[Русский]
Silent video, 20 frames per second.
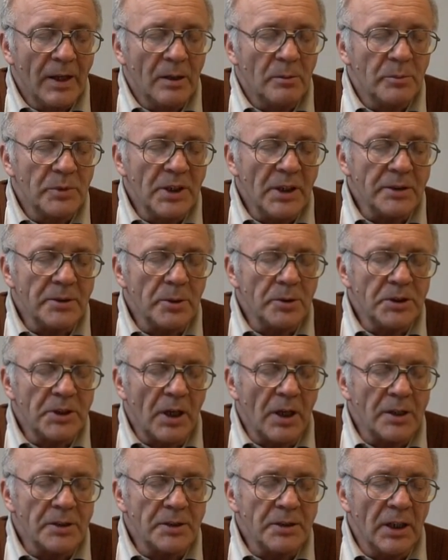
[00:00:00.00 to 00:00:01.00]
Мне
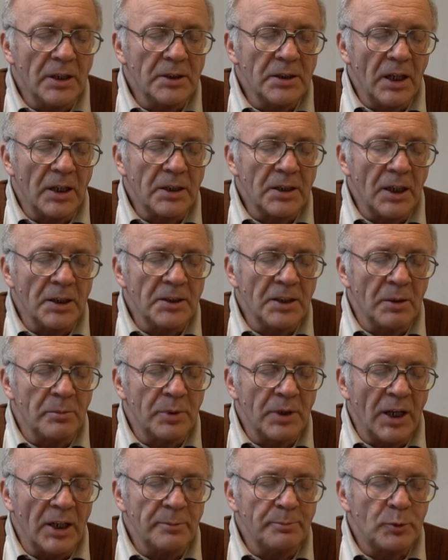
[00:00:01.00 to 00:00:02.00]
случалось неоднократно
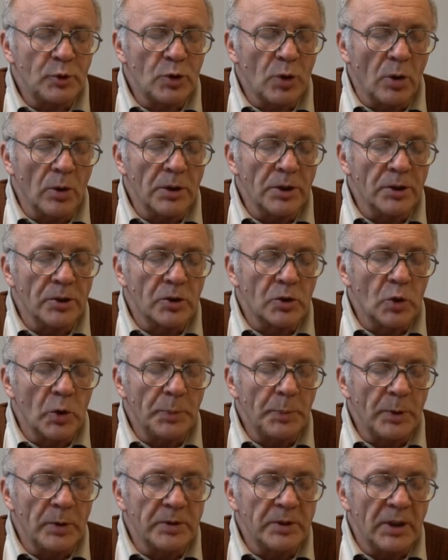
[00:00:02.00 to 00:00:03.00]
брать пчел из
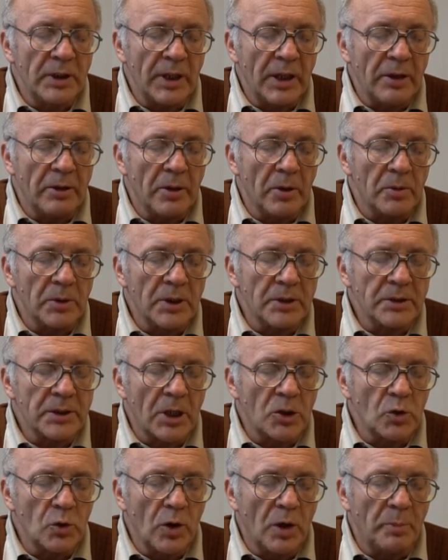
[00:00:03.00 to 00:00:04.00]
дупел деревьев.
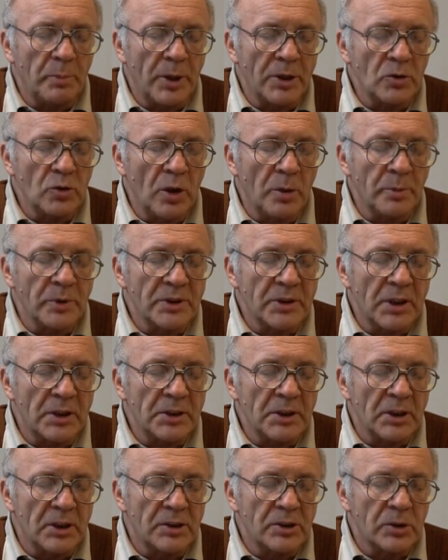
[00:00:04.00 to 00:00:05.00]
Расскажу об одном из
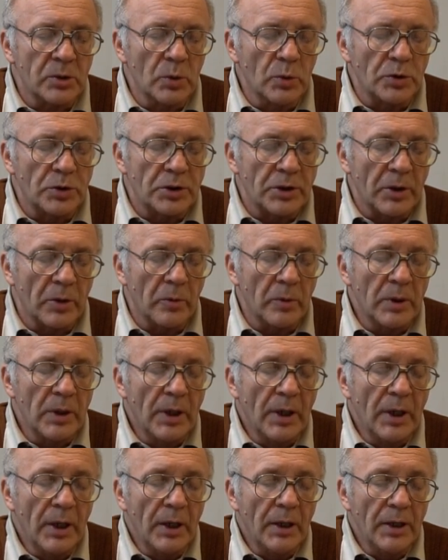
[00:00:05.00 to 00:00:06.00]
этих случаев.
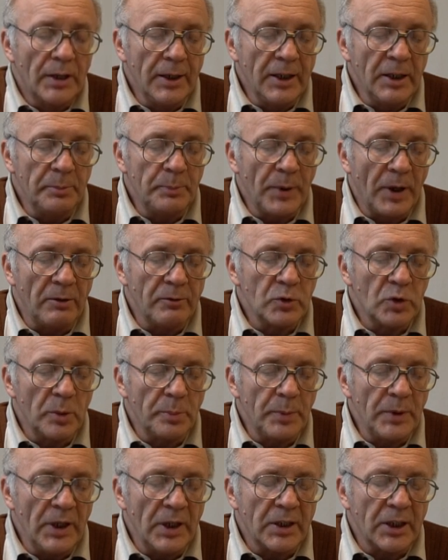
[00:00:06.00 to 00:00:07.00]
Липа, в
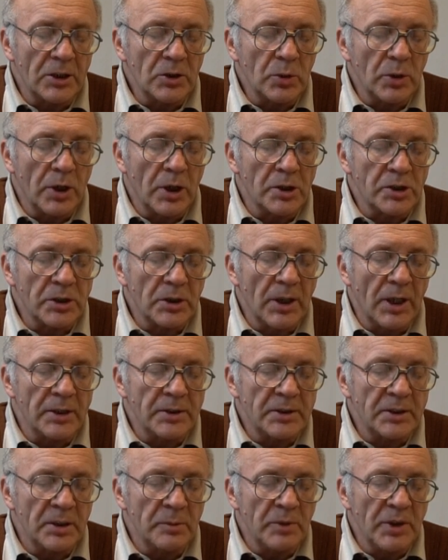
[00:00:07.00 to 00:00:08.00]
дупле в которой
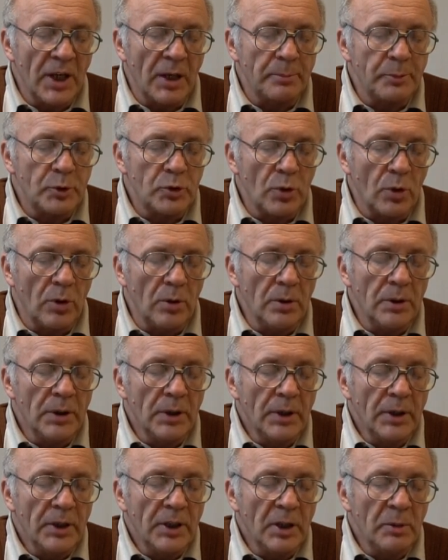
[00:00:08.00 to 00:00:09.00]
жила семья пчел,
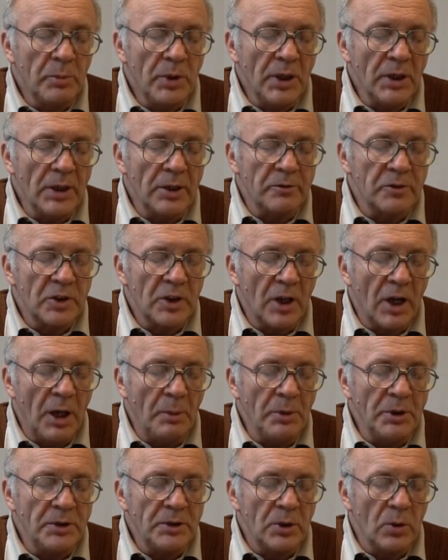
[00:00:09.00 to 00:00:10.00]
имела в
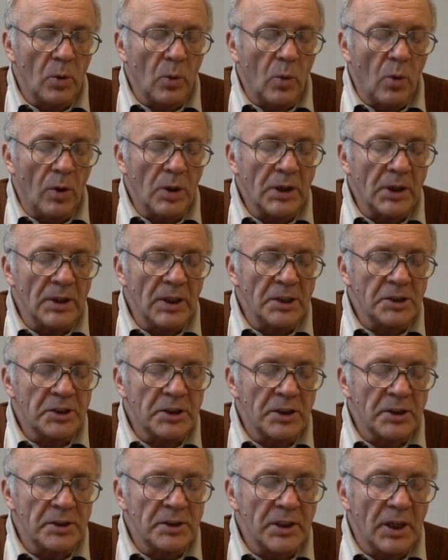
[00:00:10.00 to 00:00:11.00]
диаметре около
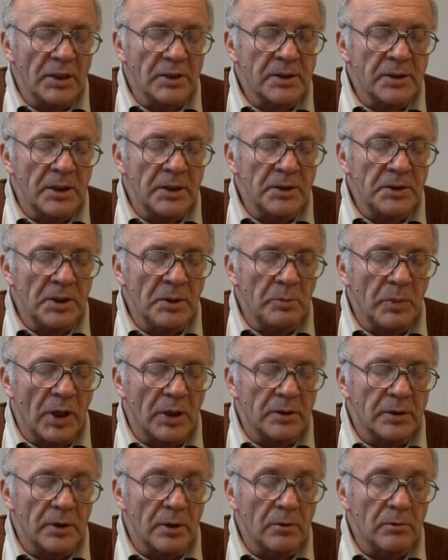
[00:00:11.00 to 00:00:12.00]
60
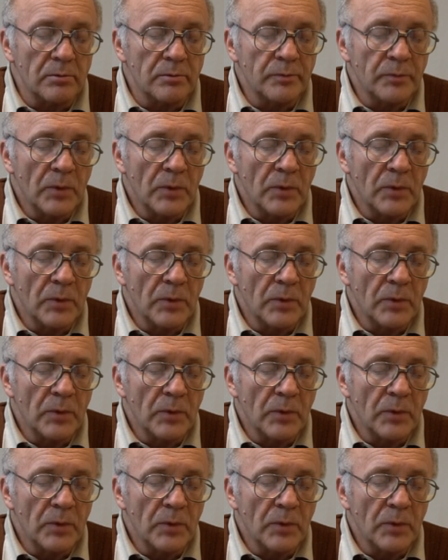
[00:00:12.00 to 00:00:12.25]
сантиметров